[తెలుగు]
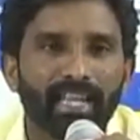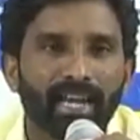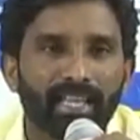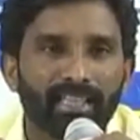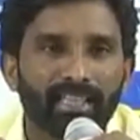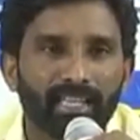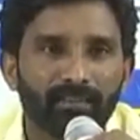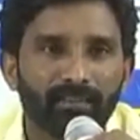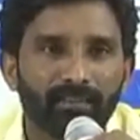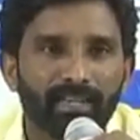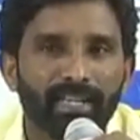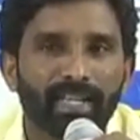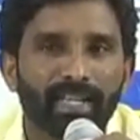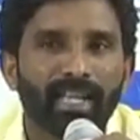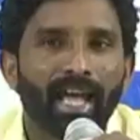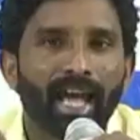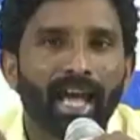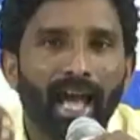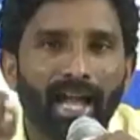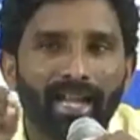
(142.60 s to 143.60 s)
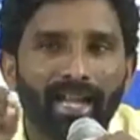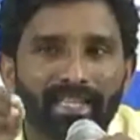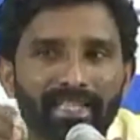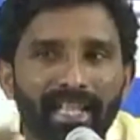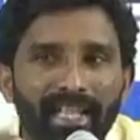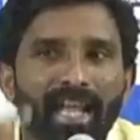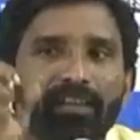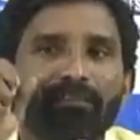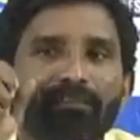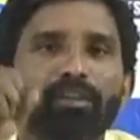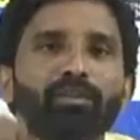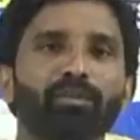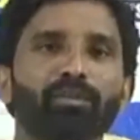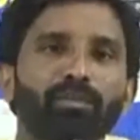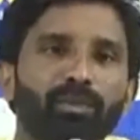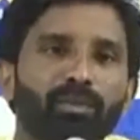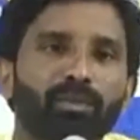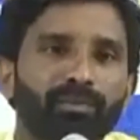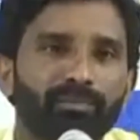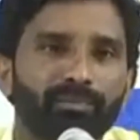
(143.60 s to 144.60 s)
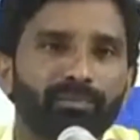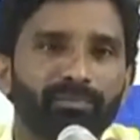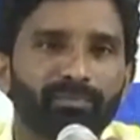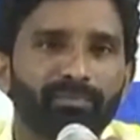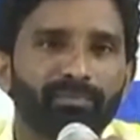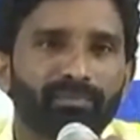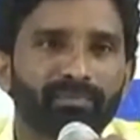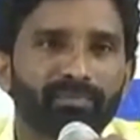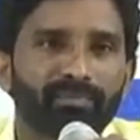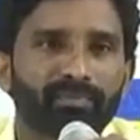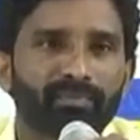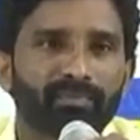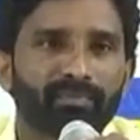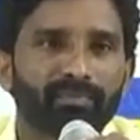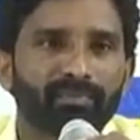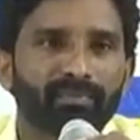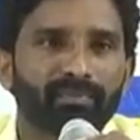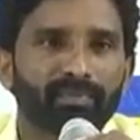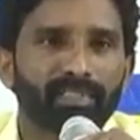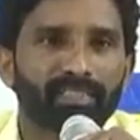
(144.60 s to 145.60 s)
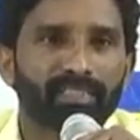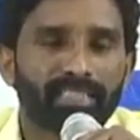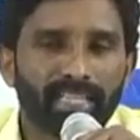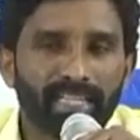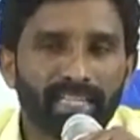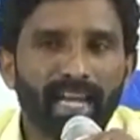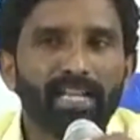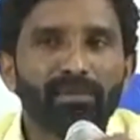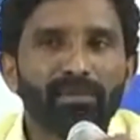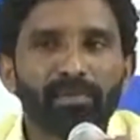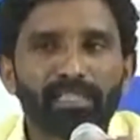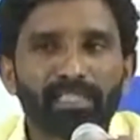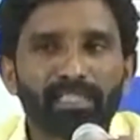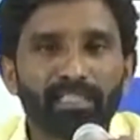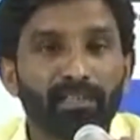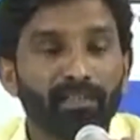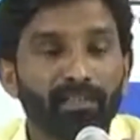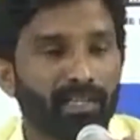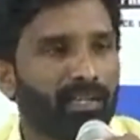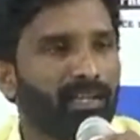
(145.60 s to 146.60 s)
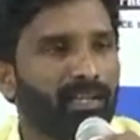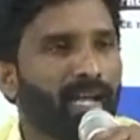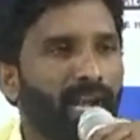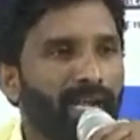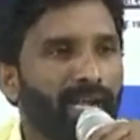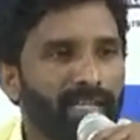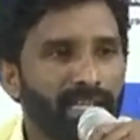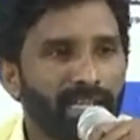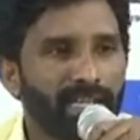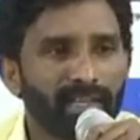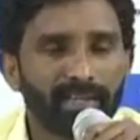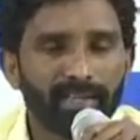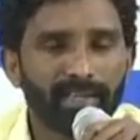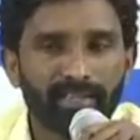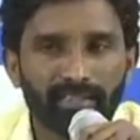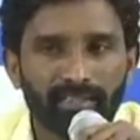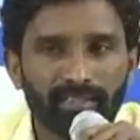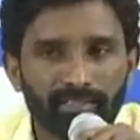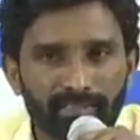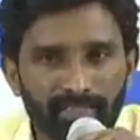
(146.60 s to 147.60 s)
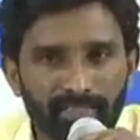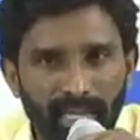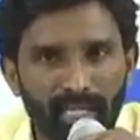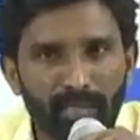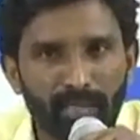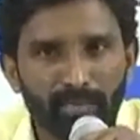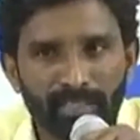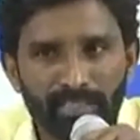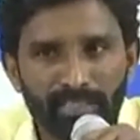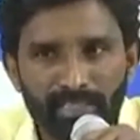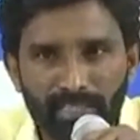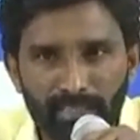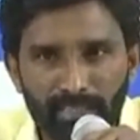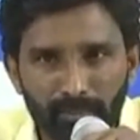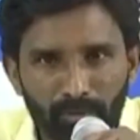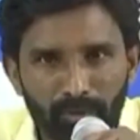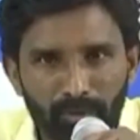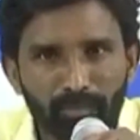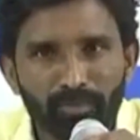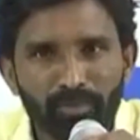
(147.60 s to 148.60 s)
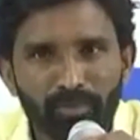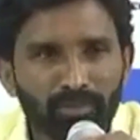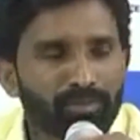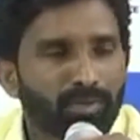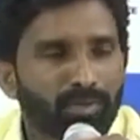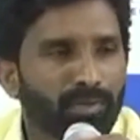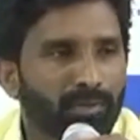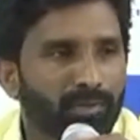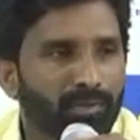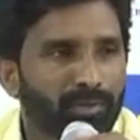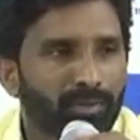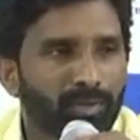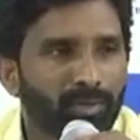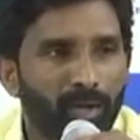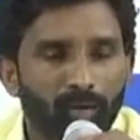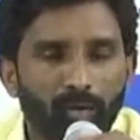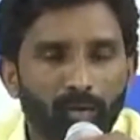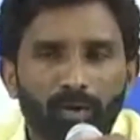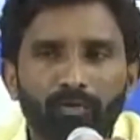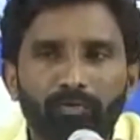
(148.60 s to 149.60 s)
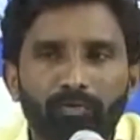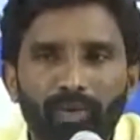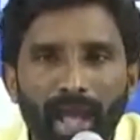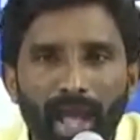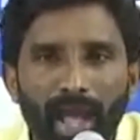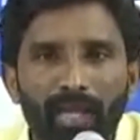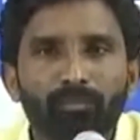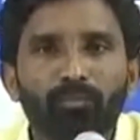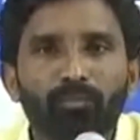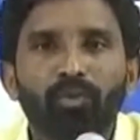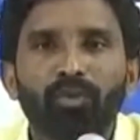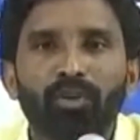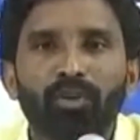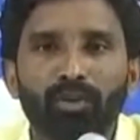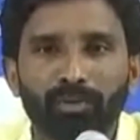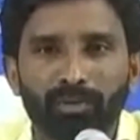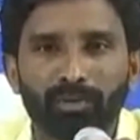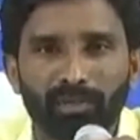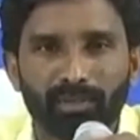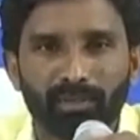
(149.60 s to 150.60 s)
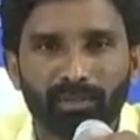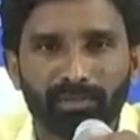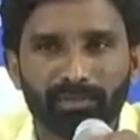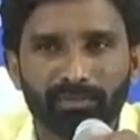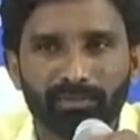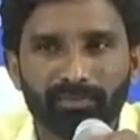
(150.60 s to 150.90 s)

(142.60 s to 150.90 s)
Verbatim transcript: తేడా తెలివని అజ్ఞానివి నువ్వు సిగ్గనిపించింది అనిపించింది అంటే చాలామంది యూట్యూబ్ చూసేటోళ్ళు ఒక ఫ్యాన్ మూడ్లో ఉన్నారు